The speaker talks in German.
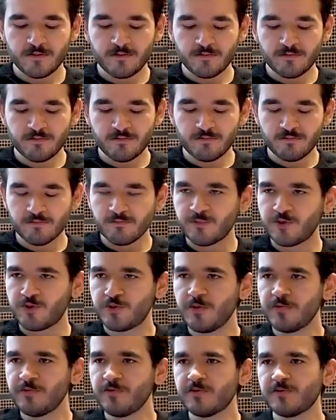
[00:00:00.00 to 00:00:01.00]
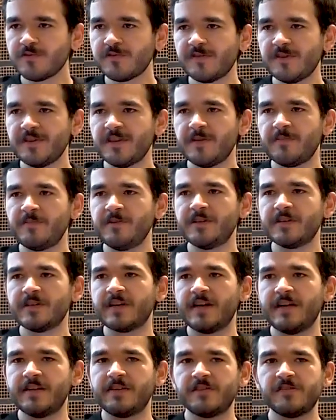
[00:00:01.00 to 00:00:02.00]
Ähm, Stiftungen zu etablieren
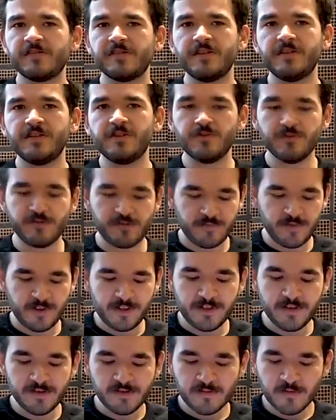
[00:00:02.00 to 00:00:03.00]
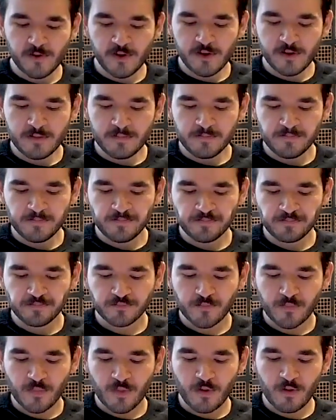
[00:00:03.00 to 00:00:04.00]
galt als religiös verdienstvoll
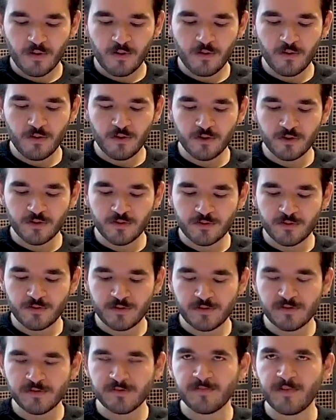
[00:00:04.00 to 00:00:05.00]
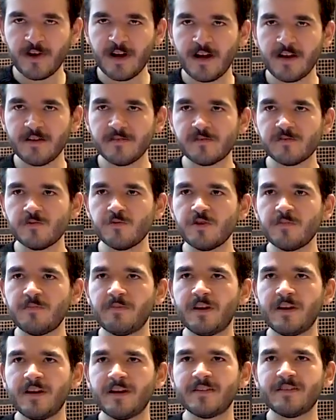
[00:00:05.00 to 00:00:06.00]
und war so
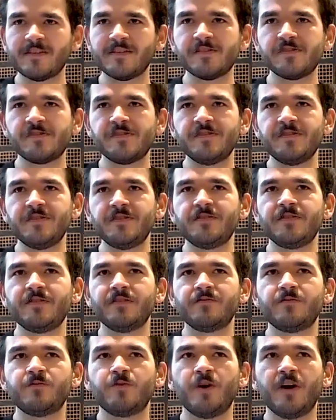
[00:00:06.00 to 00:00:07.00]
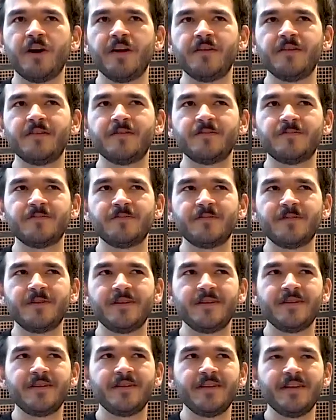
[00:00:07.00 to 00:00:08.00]
geplant, dass sie für eine
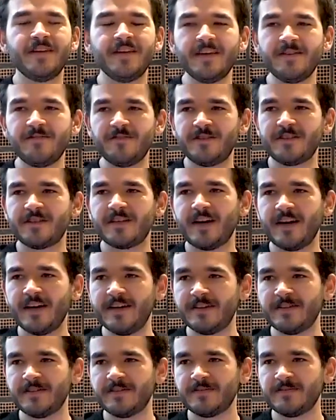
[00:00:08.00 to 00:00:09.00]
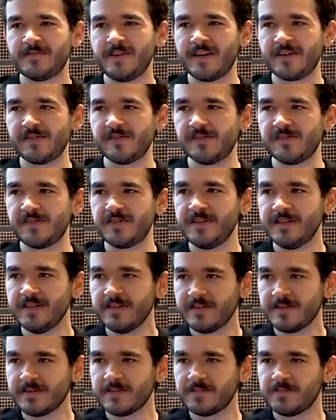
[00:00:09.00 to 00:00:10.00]
Ewigkeit
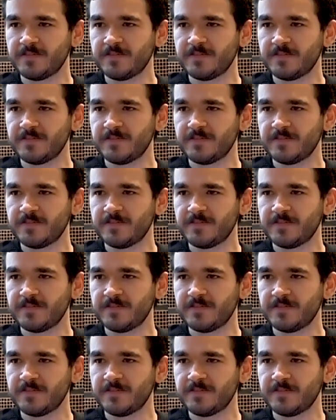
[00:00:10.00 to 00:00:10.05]
existiert